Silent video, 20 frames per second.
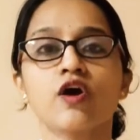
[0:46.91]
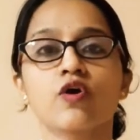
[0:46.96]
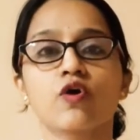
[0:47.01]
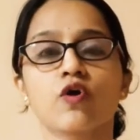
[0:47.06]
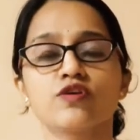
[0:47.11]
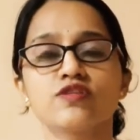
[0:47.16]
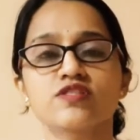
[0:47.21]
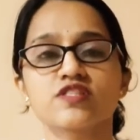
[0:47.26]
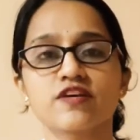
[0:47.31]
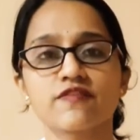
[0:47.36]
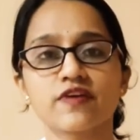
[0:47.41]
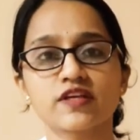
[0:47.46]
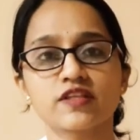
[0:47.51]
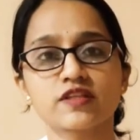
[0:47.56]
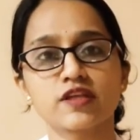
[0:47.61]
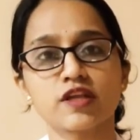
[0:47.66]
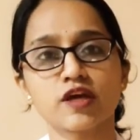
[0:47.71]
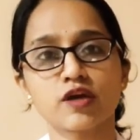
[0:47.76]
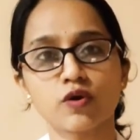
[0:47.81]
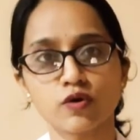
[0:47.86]
कौन से
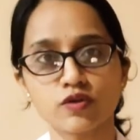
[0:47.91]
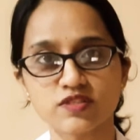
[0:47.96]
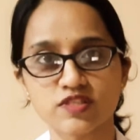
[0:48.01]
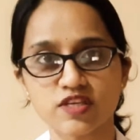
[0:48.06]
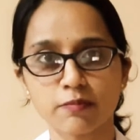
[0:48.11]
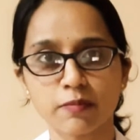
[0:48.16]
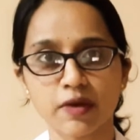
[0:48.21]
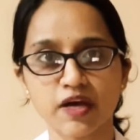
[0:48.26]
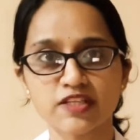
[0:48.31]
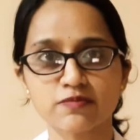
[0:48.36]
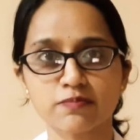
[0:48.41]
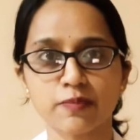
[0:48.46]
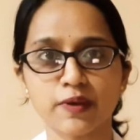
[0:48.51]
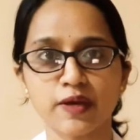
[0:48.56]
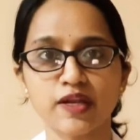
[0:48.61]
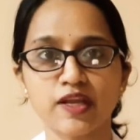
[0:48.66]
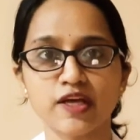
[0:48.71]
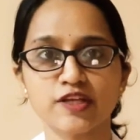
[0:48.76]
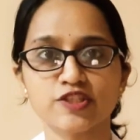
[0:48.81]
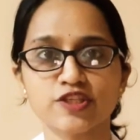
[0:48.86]
व्यक्ति ने कौन सा मास्क
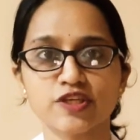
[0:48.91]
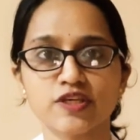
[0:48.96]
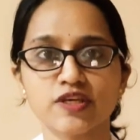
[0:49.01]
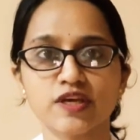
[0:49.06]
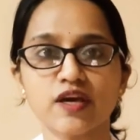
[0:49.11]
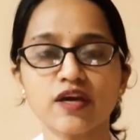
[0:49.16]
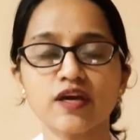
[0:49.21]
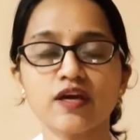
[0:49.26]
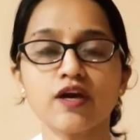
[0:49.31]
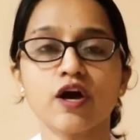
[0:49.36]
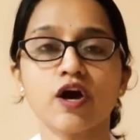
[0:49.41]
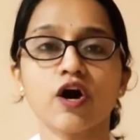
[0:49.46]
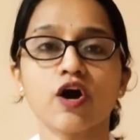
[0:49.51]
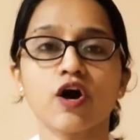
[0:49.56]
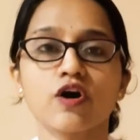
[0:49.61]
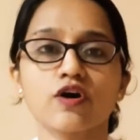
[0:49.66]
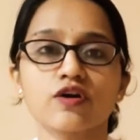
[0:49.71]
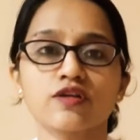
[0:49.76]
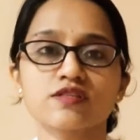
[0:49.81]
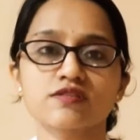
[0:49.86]
पहनना चाहिए
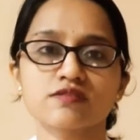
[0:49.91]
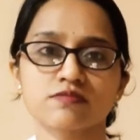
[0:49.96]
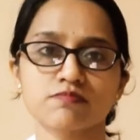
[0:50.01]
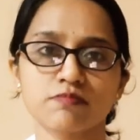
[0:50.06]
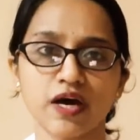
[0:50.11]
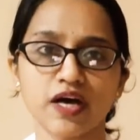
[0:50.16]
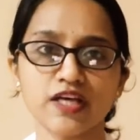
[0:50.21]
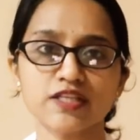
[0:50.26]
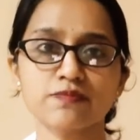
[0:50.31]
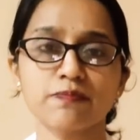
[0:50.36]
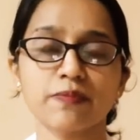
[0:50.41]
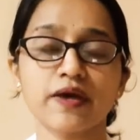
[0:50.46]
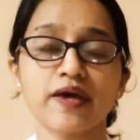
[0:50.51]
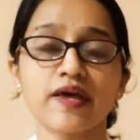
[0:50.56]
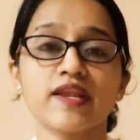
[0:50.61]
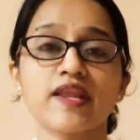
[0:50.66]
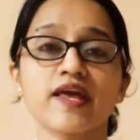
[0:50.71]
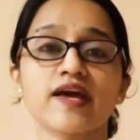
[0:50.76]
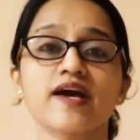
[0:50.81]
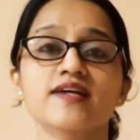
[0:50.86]
और मास्क
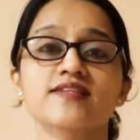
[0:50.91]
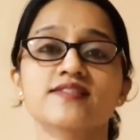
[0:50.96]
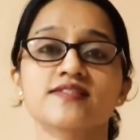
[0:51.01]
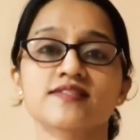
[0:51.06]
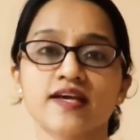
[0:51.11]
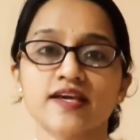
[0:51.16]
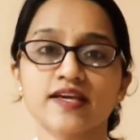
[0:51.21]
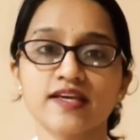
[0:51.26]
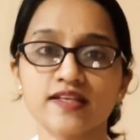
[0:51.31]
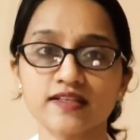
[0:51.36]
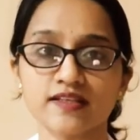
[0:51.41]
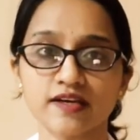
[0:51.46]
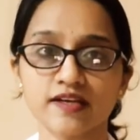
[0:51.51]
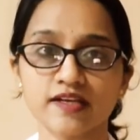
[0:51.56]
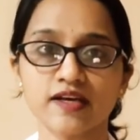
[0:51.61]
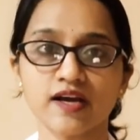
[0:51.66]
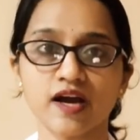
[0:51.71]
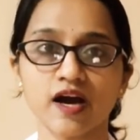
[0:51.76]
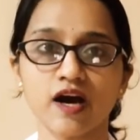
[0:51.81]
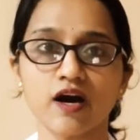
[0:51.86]
पहनने का सही
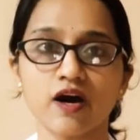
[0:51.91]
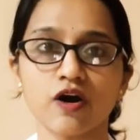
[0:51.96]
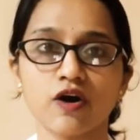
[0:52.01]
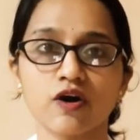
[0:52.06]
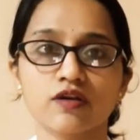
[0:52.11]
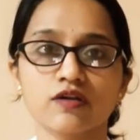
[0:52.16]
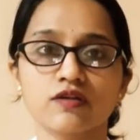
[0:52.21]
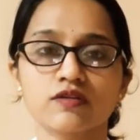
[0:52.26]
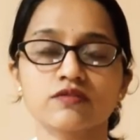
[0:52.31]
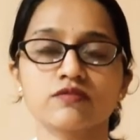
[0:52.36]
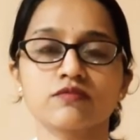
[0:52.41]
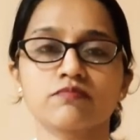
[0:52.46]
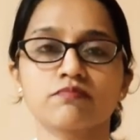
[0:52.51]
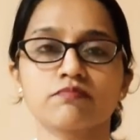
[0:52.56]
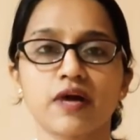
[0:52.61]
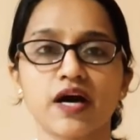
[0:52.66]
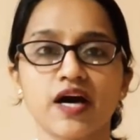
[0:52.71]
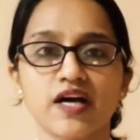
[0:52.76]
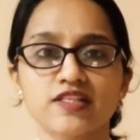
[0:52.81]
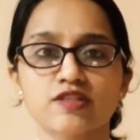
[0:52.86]
तरीका और
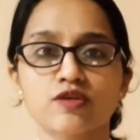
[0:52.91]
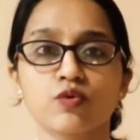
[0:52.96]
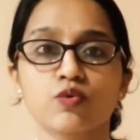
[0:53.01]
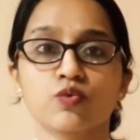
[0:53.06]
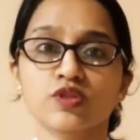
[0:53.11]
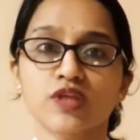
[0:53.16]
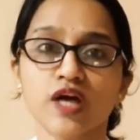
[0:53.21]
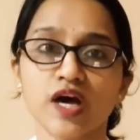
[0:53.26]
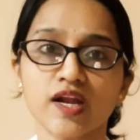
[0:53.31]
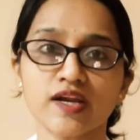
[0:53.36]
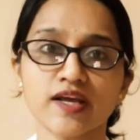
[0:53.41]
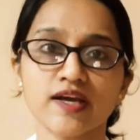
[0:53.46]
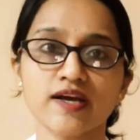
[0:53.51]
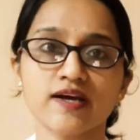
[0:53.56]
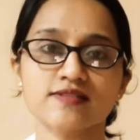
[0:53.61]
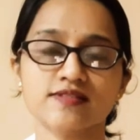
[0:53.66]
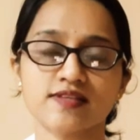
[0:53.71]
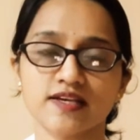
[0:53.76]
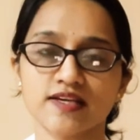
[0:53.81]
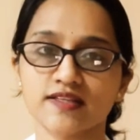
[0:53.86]
मास्क उतारने का
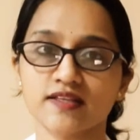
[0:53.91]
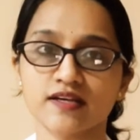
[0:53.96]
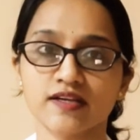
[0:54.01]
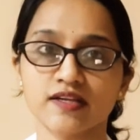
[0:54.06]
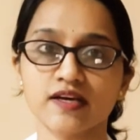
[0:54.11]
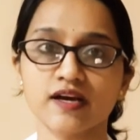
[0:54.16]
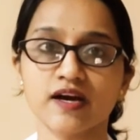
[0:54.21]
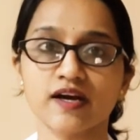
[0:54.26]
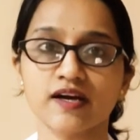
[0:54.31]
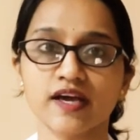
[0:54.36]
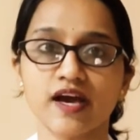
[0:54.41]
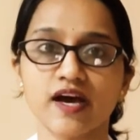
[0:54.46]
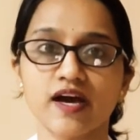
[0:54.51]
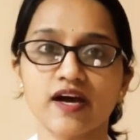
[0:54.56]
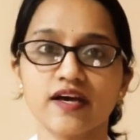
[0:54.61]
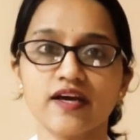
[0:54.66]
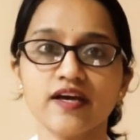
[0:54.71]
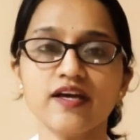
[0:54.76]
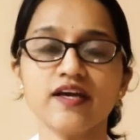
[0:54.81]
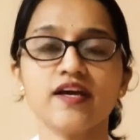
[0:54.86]
सही तरीका क्या
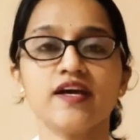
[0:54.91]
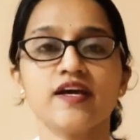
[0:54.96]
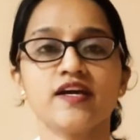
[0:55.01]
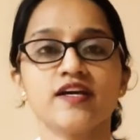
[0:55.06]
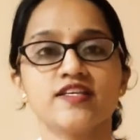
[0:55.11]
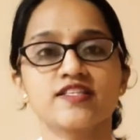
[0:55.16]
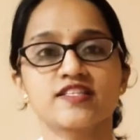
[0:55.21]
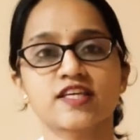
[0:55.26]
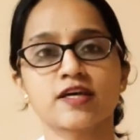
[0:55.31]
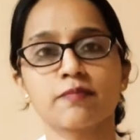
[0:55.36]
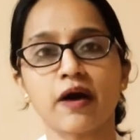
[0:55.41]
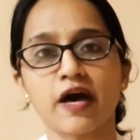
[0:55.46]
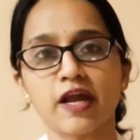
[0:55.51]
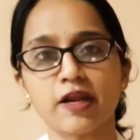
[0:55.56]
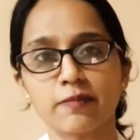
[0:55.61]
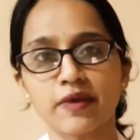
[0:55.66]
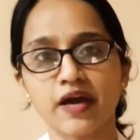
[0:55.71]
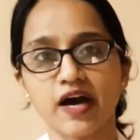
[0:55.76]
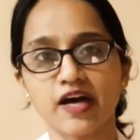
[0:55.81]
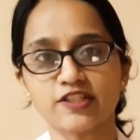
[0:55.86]
है इसके बारे
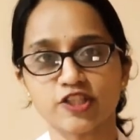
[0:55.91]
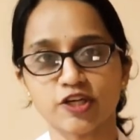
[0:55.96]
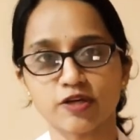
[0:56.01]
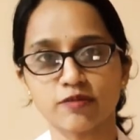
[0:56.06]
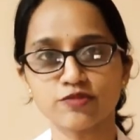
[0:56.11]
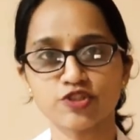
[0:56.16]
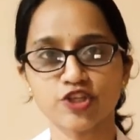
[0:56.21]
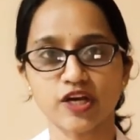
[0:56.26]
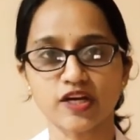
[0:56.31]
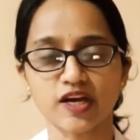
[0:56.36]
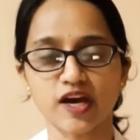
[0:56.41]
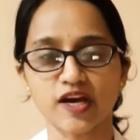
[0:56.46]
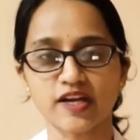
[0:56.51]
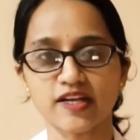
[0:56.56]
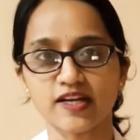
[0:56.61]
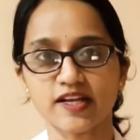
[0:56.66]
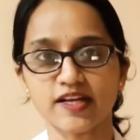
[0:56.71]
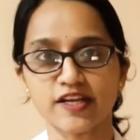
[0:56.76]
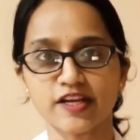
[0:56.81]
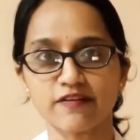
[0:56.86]
में आज हम जानकारी
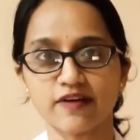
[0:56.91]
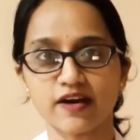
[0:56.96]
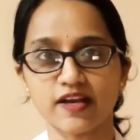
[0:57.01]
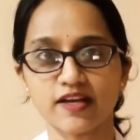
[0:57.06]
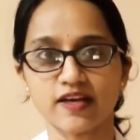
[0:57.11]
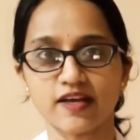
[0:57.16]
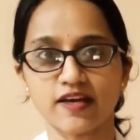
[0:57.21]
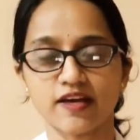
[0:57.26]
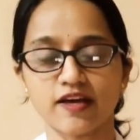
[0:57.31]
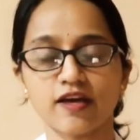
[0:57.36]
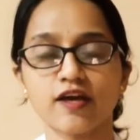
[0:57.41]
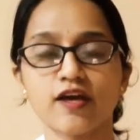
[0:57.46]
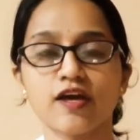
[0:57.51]
लेने वाले हैं